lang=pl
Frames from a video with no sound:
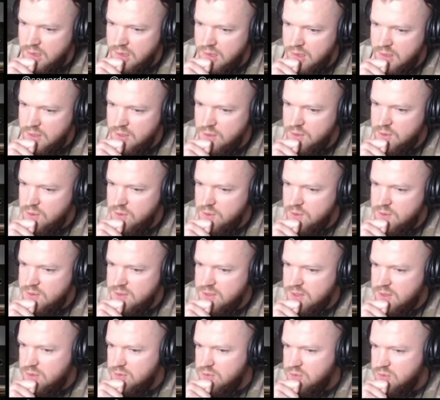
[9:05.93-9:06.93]
Nie do
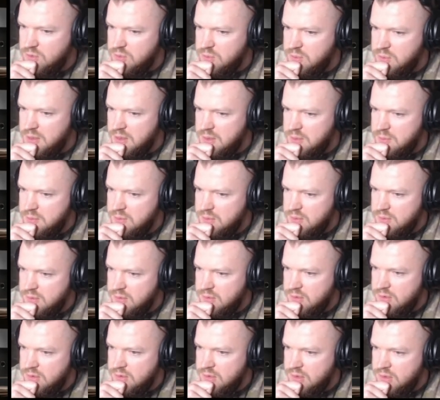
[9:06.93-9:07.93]
końca rozumiem,
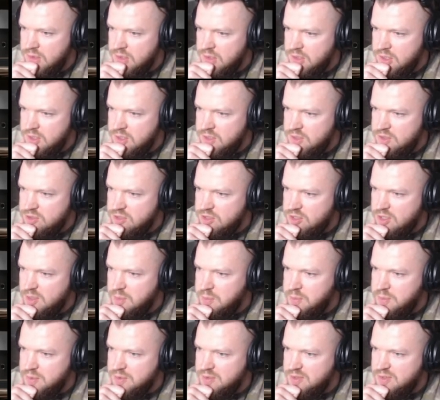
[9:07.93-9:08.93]
czy
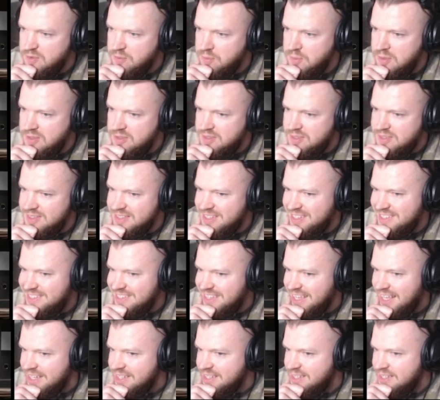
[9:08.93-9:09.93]
ten pozew będzie
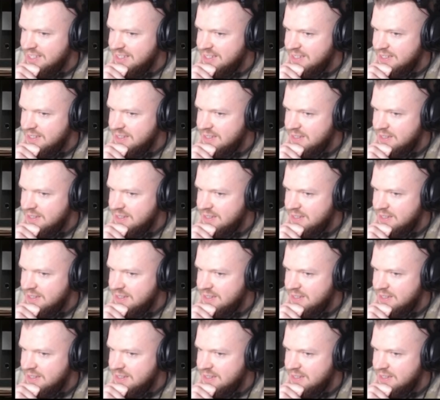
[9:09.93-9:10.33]
zasadny.